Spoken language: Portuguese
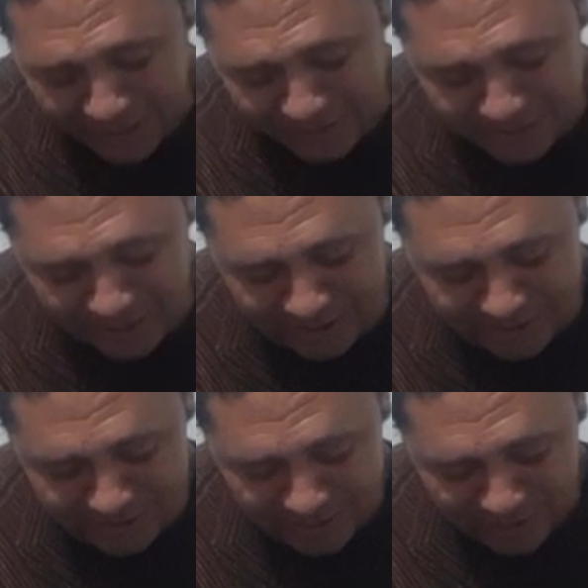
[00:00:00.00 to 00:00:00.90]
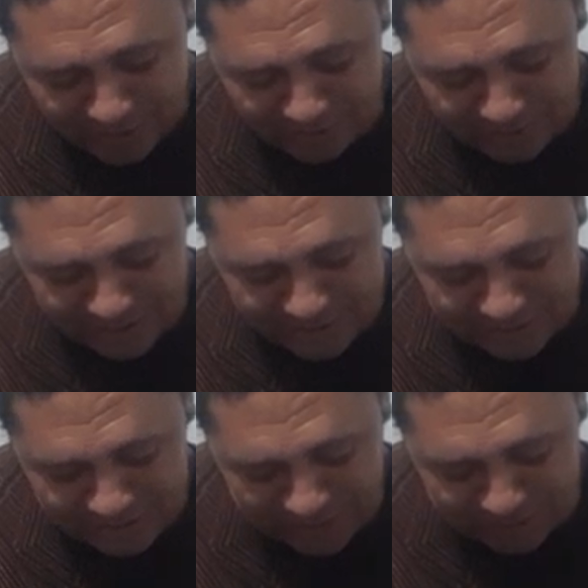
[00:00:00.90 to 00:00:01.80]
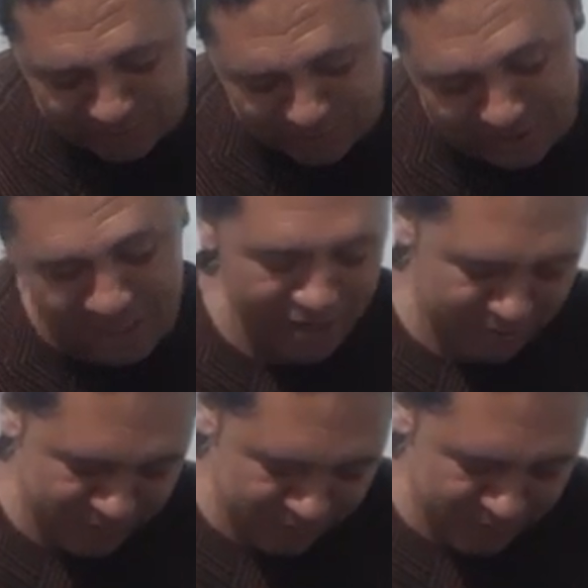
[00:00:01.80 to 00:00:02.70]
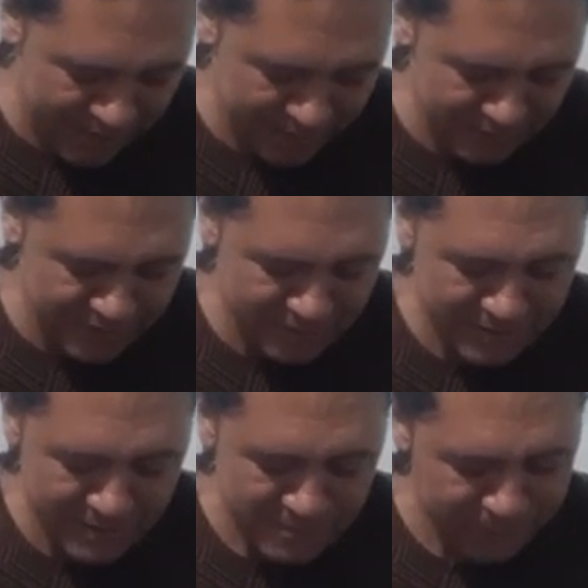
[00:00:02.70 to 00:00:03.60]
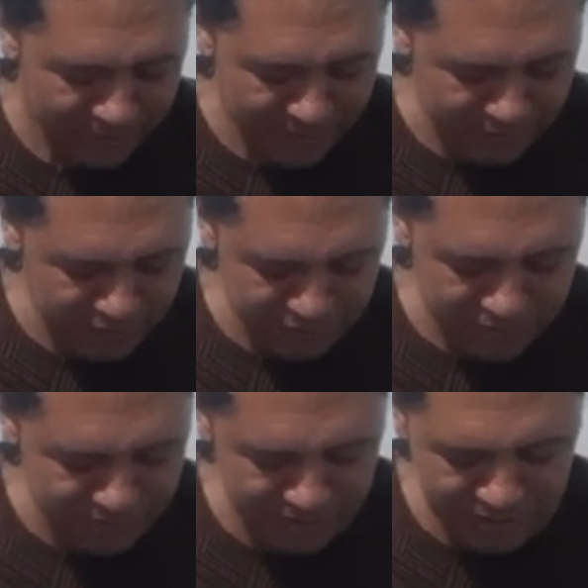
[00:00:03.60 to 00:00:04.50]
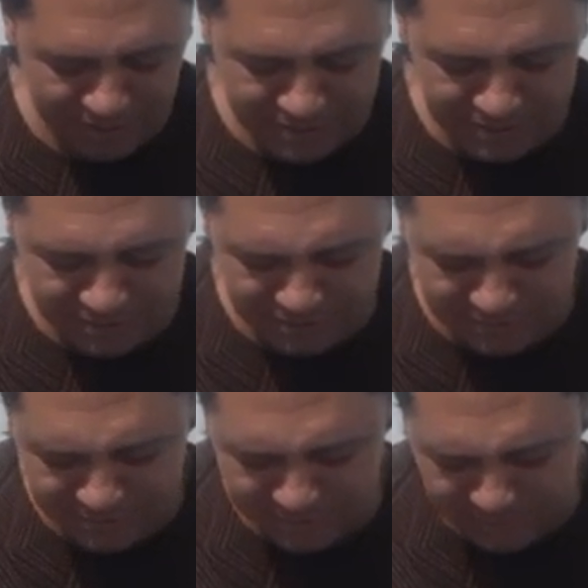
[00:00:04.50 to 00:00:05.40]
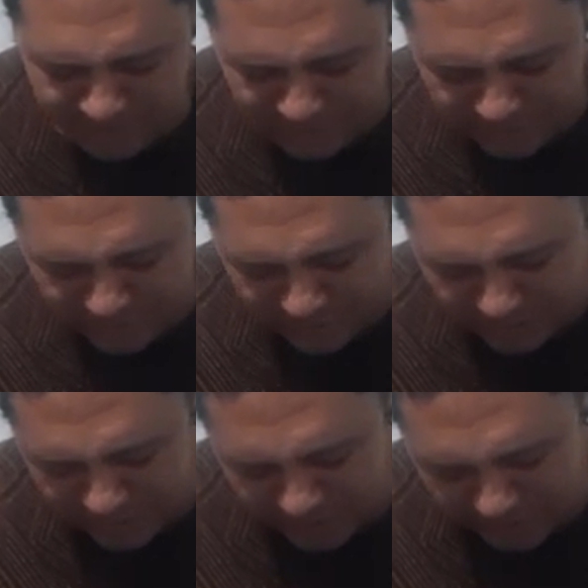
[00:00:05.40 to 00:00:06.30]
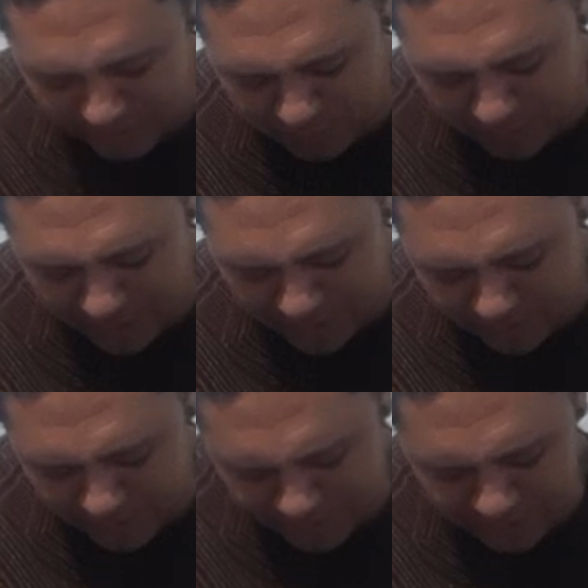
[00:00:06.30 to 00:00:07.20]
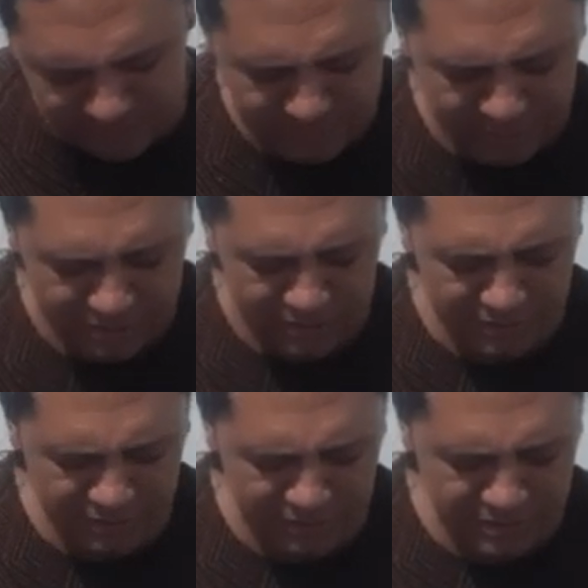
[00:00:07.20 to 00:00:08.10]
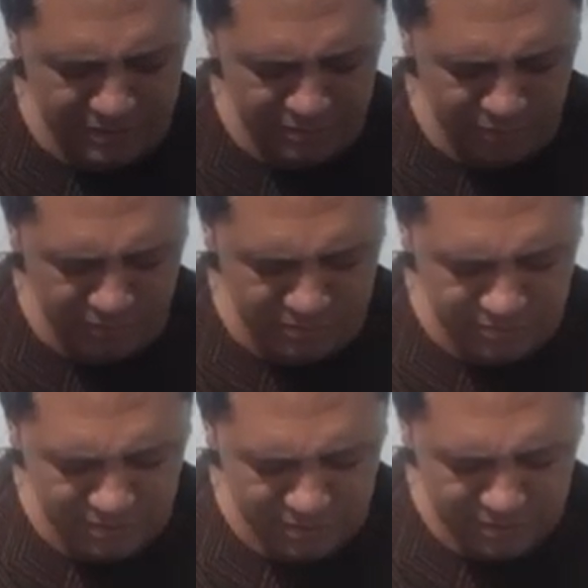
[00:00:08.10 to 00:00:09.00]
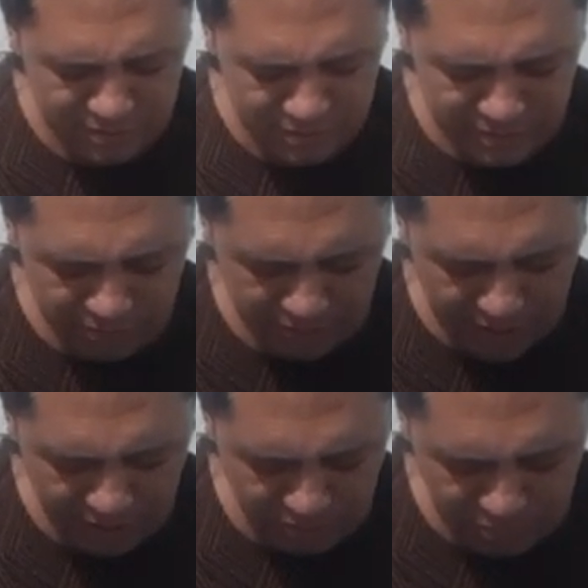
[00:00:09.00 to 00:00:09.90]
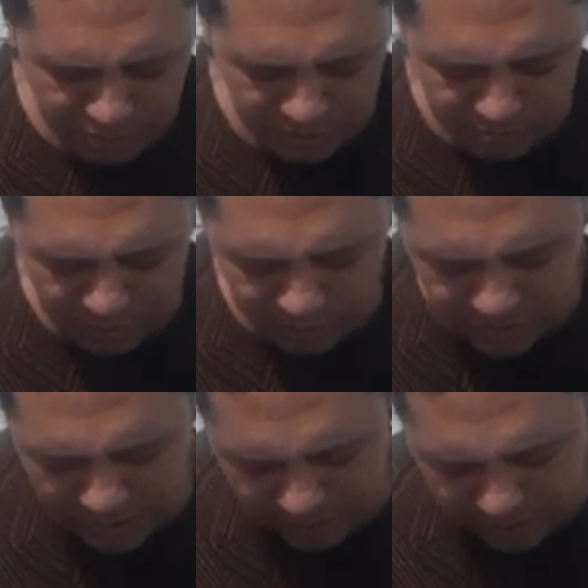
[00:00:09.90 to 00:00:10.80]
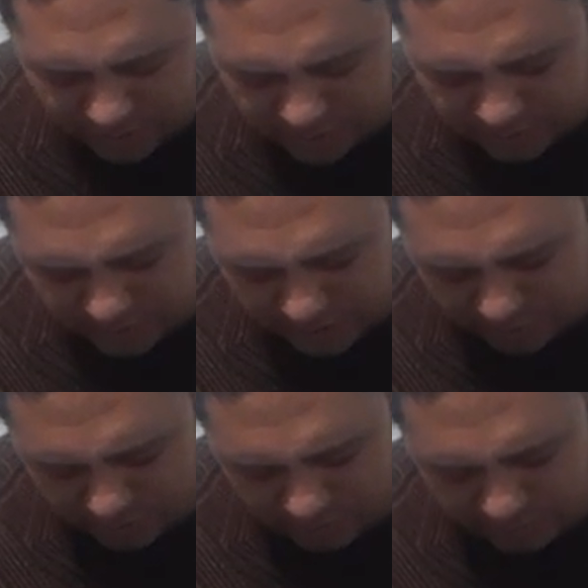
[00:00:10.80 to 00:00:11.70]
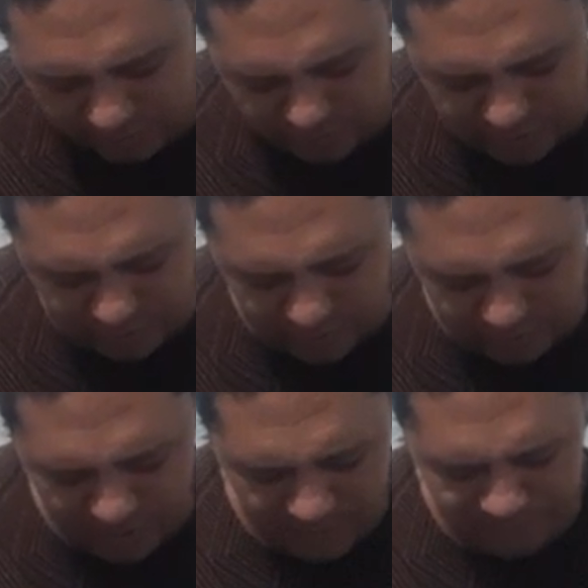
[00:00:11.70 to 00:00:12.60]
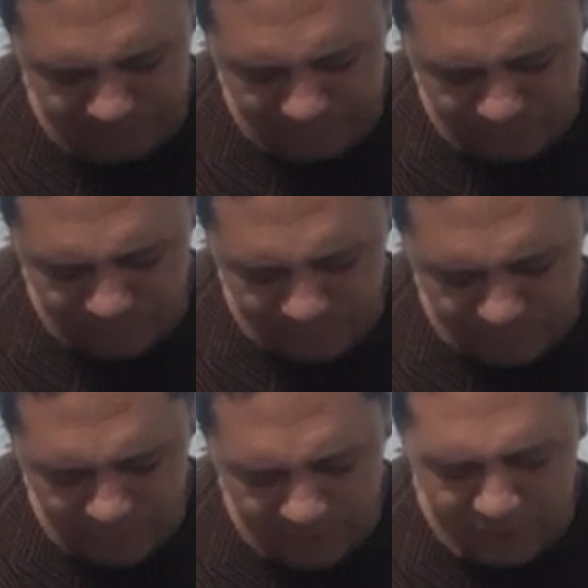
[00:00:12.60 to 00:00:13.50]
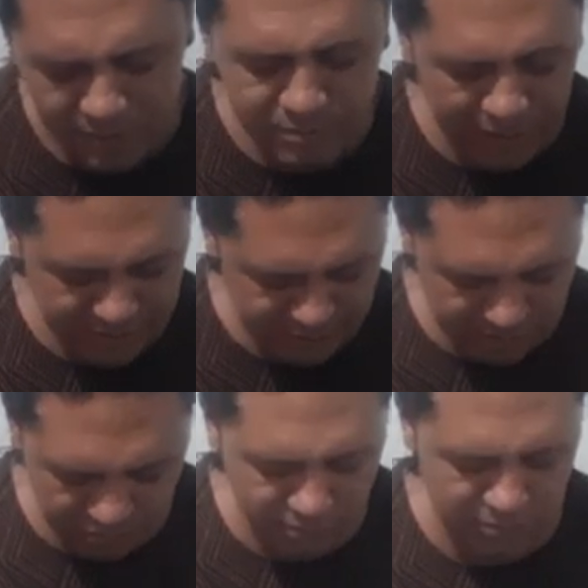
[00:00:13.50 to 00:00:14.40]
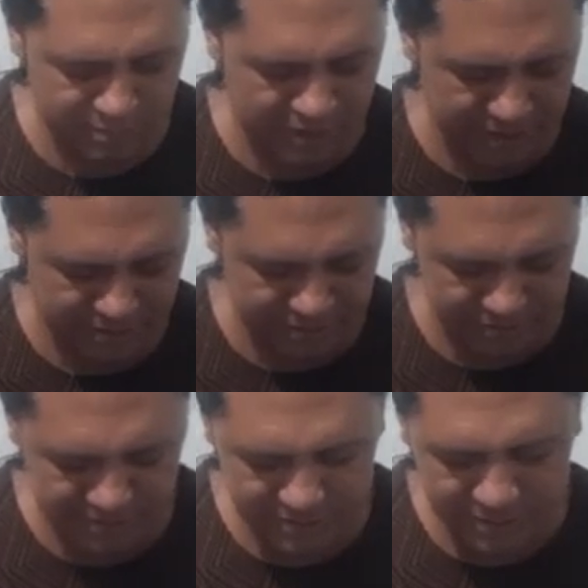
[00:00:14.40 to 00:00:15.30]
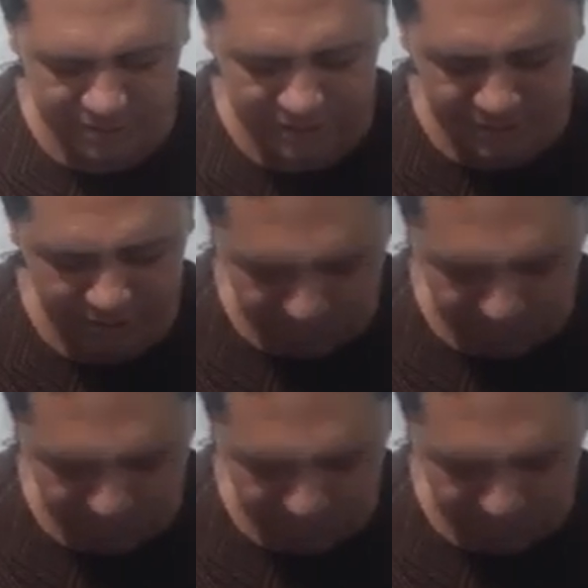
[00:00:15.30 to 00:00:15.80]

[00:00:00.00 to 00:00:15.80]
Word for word: Gente, o trem já saiu cheio de fumaça. Então, meu filho, não liga mais não. Você vai piorar a situação. Aqui, velho, esse gimbal que é, O cara comprou um gimbal usado, tá, gente? Já todo fodido também. Mas gerou imagens. E é